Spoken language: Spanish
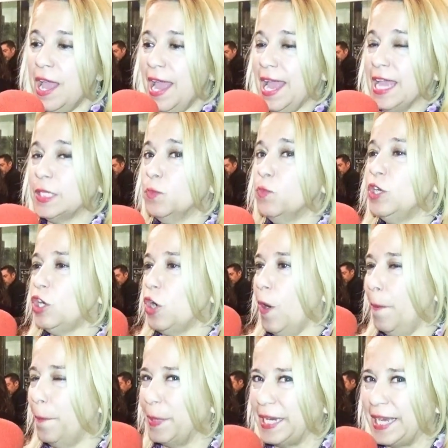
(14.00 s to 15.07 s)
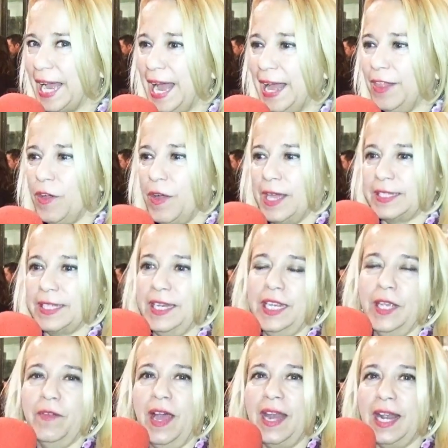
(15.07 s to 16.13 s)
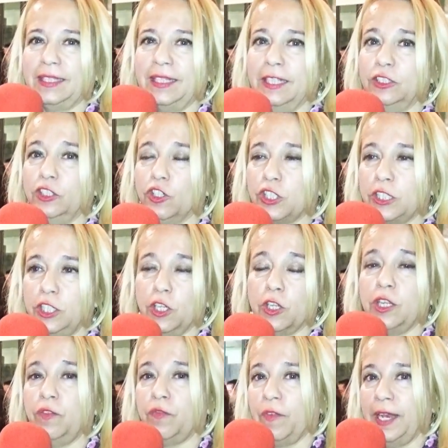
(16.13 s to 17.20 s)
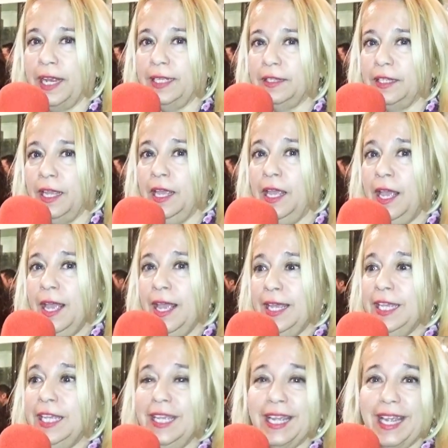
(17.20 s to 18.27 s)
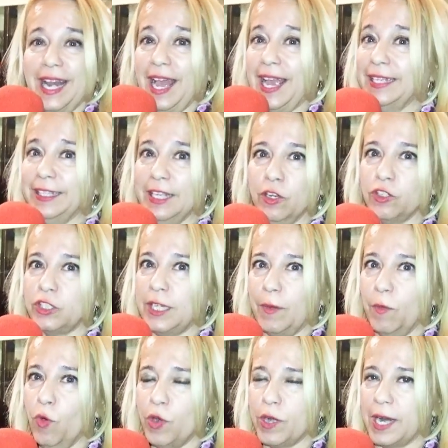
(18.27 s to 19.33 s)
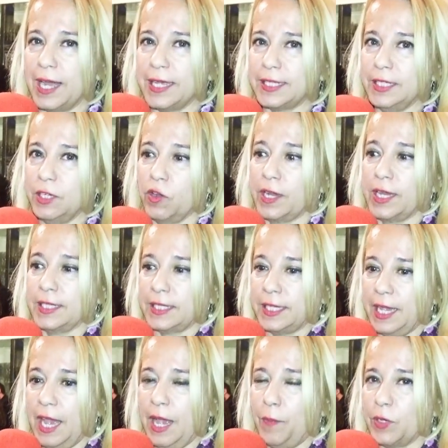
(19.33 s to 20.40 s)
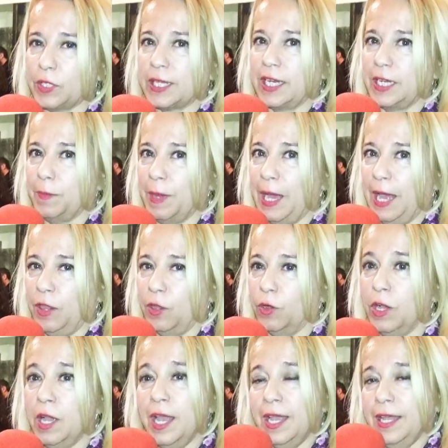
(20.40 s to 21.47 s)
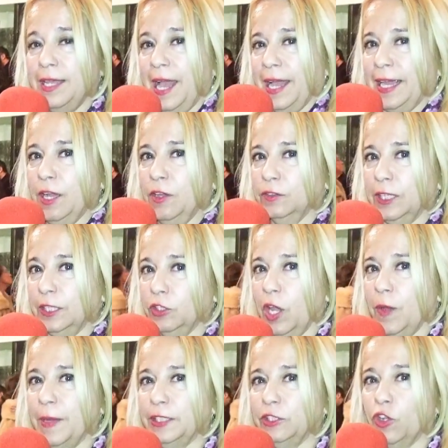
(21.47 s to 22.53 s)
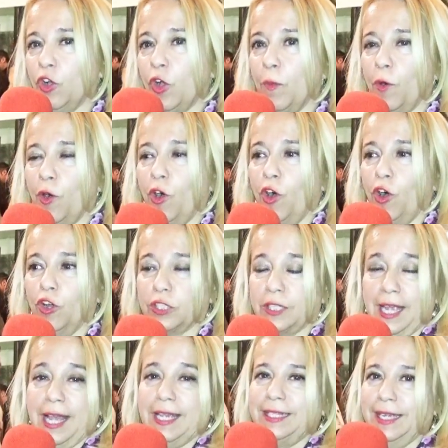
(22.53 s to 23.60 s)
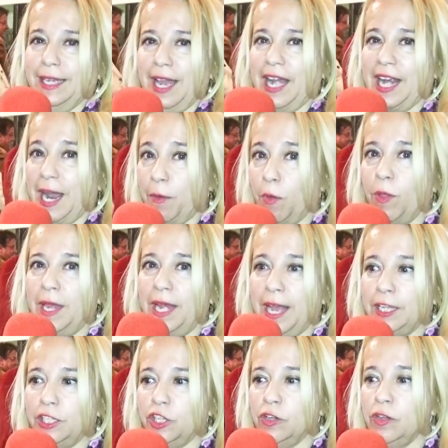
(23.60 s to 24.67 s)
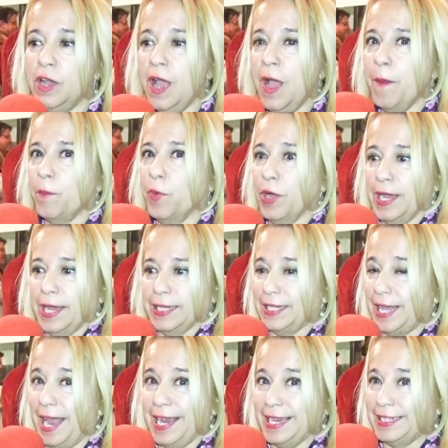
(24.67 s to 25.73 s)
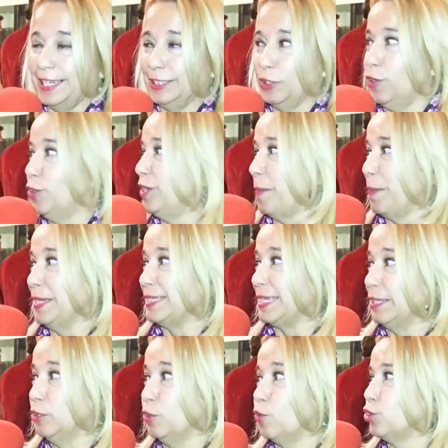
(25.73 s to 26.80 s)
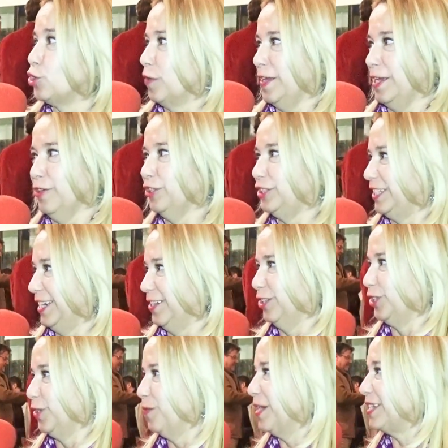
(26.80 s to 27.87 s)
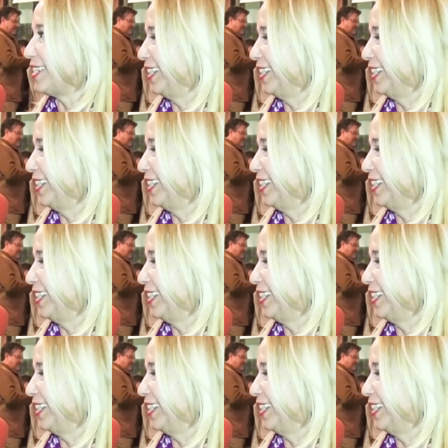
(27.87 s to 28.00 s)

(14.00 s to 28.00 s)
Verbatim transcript: Es muy complicado hacer llevar a tantos sitios diferentes y que la gente no se aburra, sino que sea pues animado. Y aquí con tantos eventos como se hacen al cabo del año, pues hay que estar todo el día pensando, incluso de noche, ¿no, Tomás?